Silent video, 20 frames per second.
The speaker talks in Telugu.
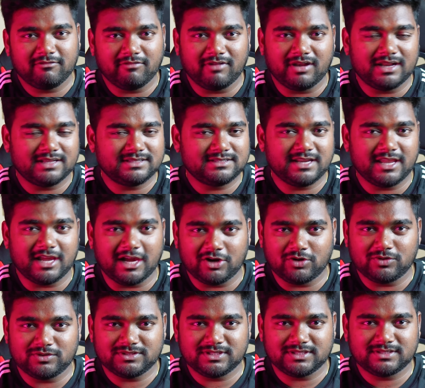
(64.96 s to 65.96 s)
విన్నర్స్ని
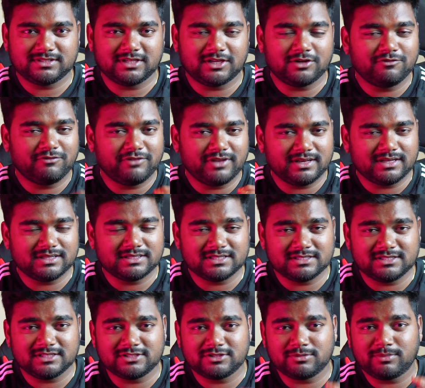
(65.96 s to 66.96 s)
అనౌన్స్ చేస్తాను విన్నర్స్
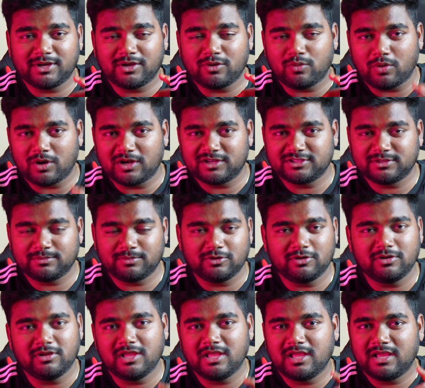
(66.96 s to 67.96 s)
జస్ట్ మనకు
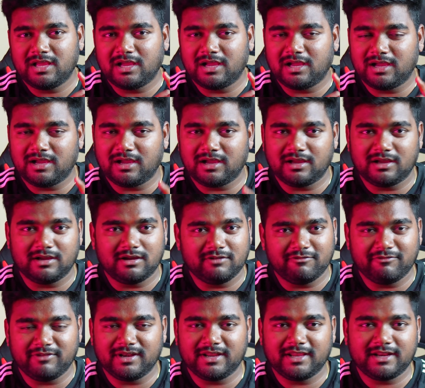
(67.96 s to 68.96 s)
వాట్సాప్లో
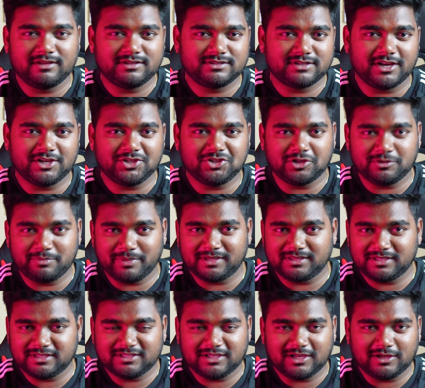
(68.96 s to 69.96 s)
విన్ అయిన స్క్రీన్ షాట్
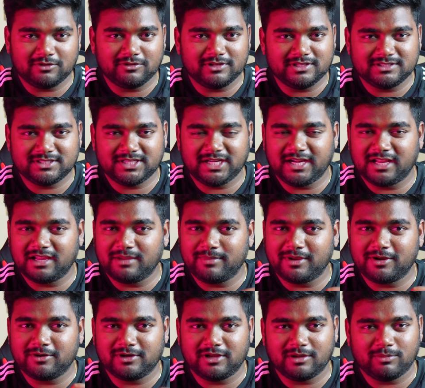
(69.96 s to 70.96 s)
పెడితే చాలు ఇన్స్టెంట్గా
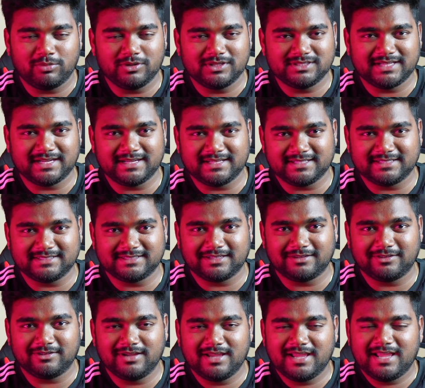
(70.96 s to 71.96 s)
మీకు డబ్బులు సెండ్
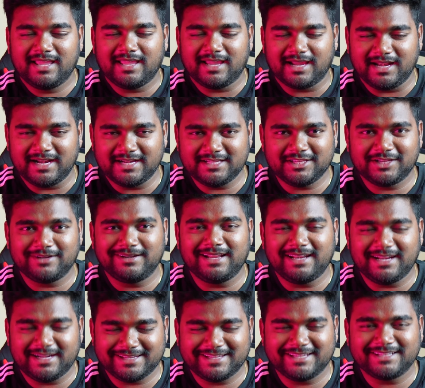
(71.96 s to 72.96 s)
చేస్తాను ఇక లెట్ చేయకుండా
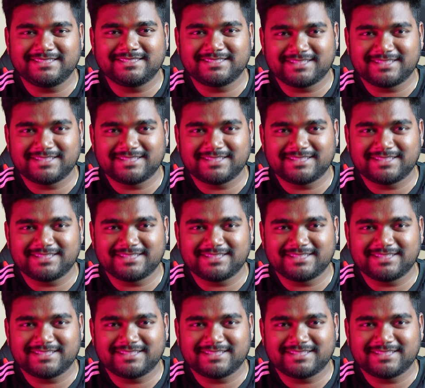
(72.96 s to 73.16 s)
లెట్ గెట్